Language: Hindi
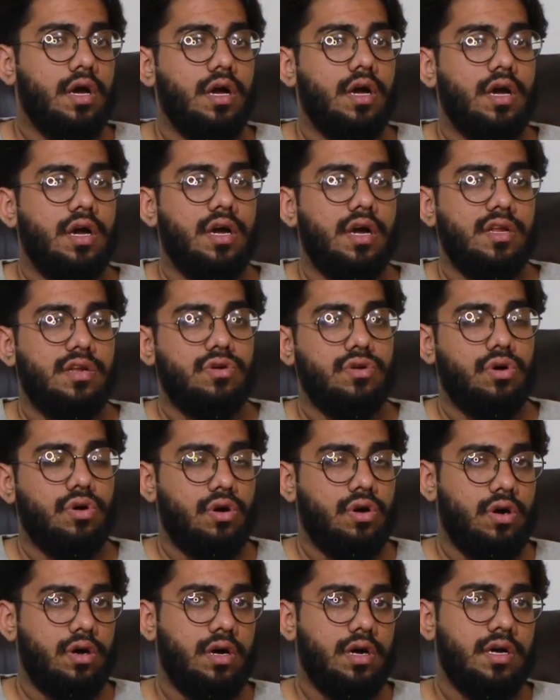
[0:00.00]

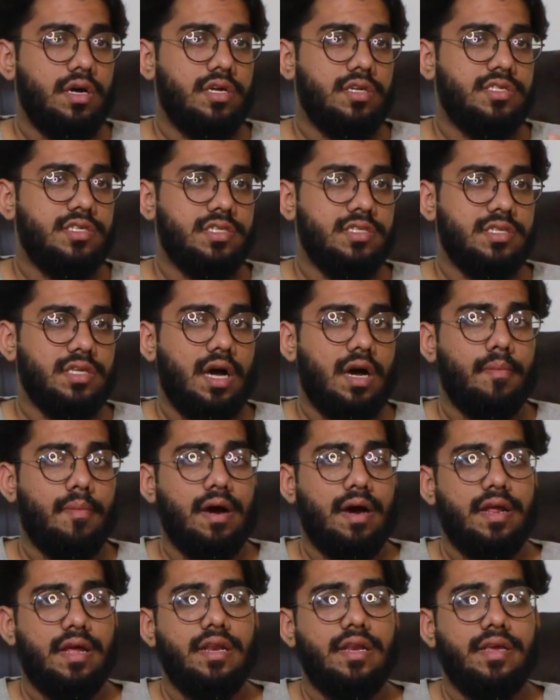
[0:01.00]
जो चीज़
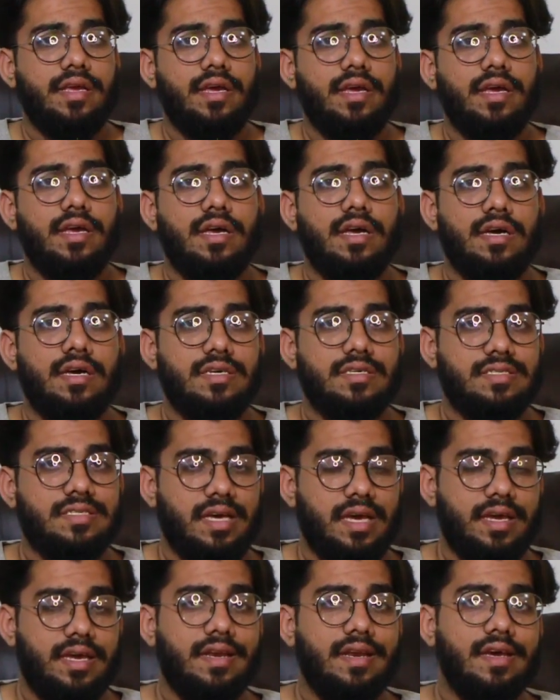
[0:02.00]
हमारे लिए
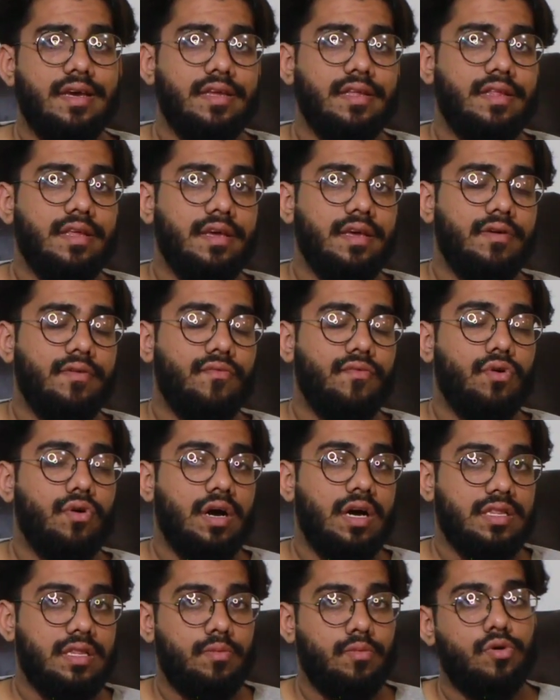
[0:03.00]
सही नहीं थी वो
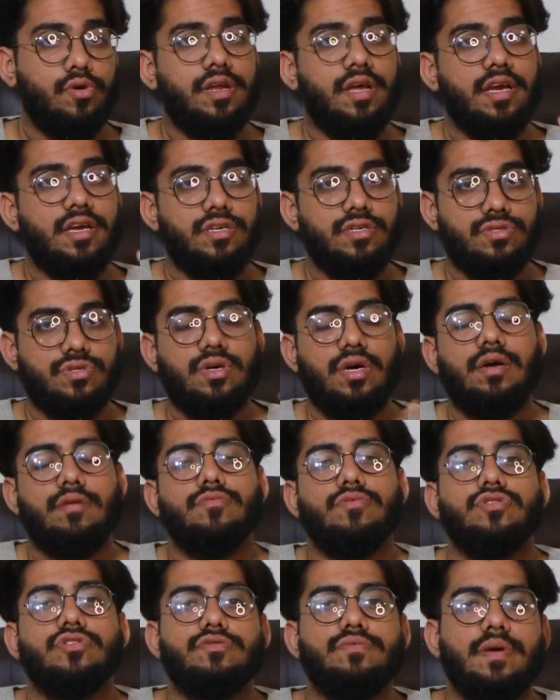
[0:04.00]
ख़त्म हो जाएगी सो हम
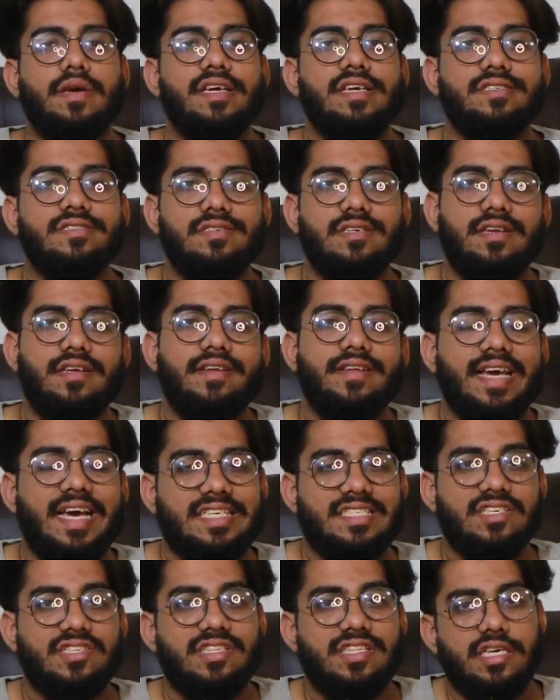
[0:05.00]
उस पर ईज़िली
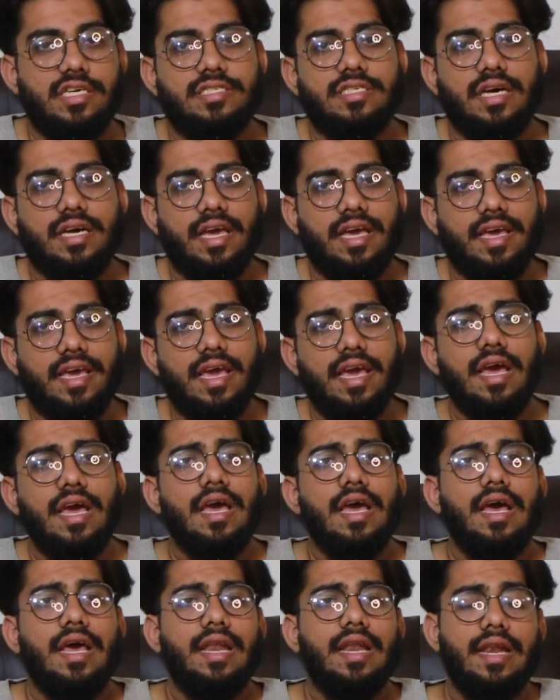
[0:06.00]
रिएक्शन दे सकेंगे
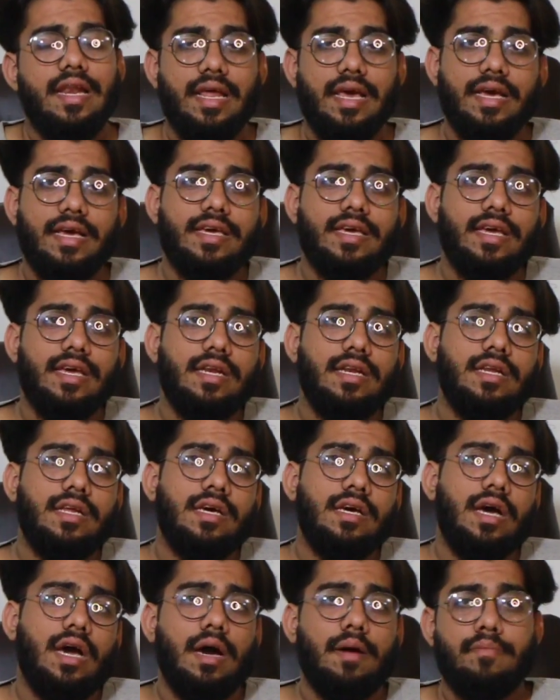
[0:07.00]
लेकिन
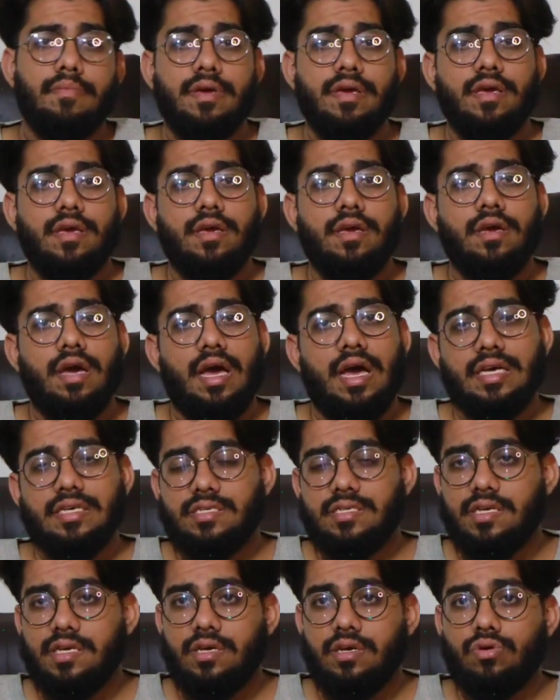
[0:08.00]
अभी
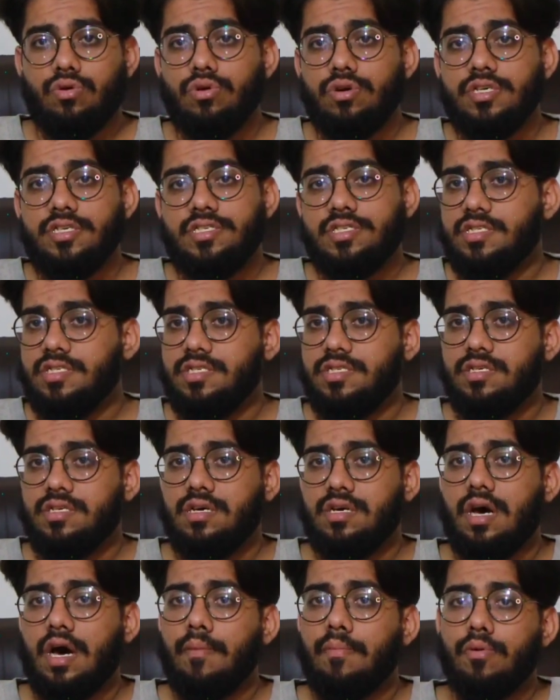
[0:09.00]
ऐसी कोई चीज़
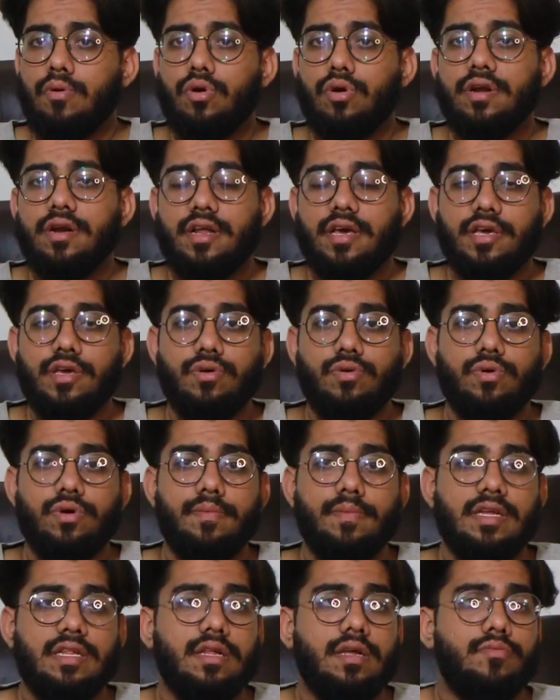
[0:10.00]
अपलोड नहीं हुई
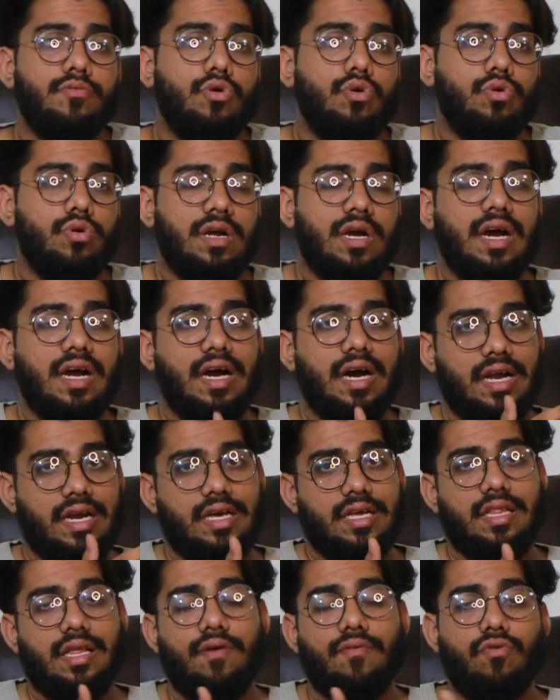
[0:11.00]
मतलब जो उनका
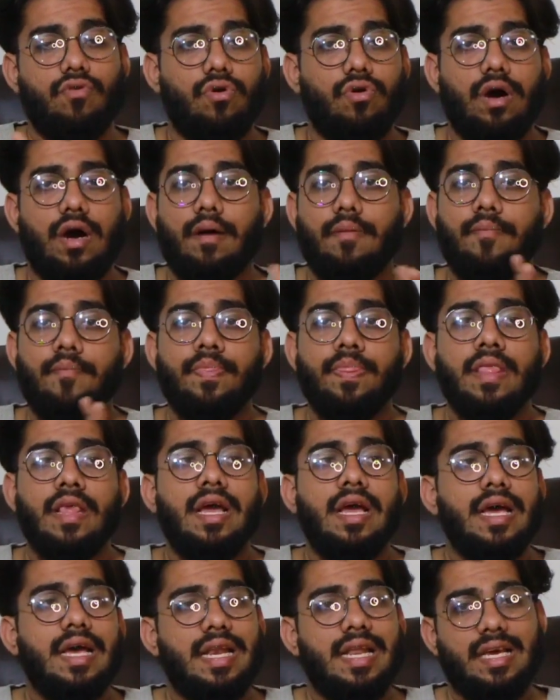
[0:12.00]
गाना था वो अब
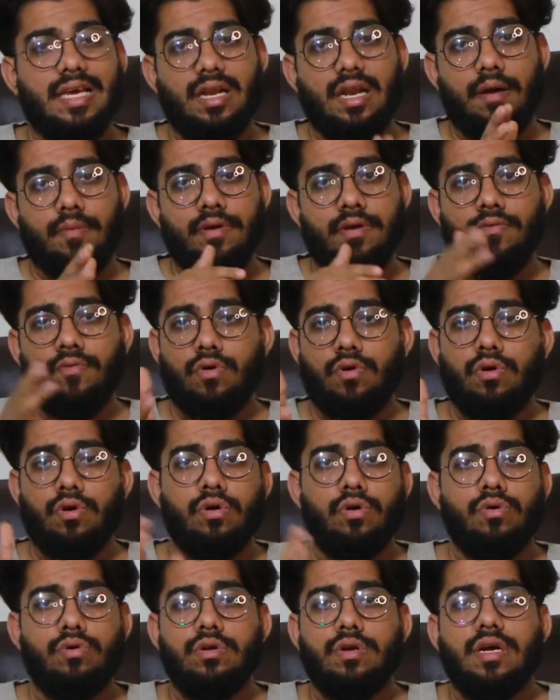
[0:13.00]
लेकिन अभी वो
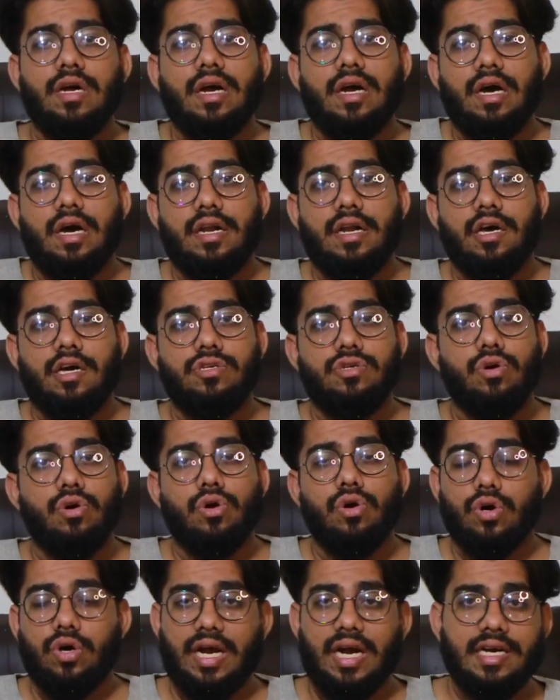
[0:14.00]
उनका गाना जो
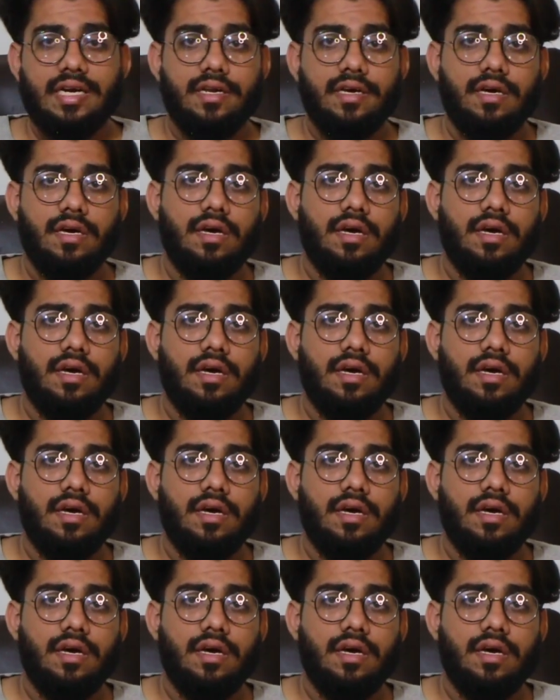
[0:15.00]
करेक्ट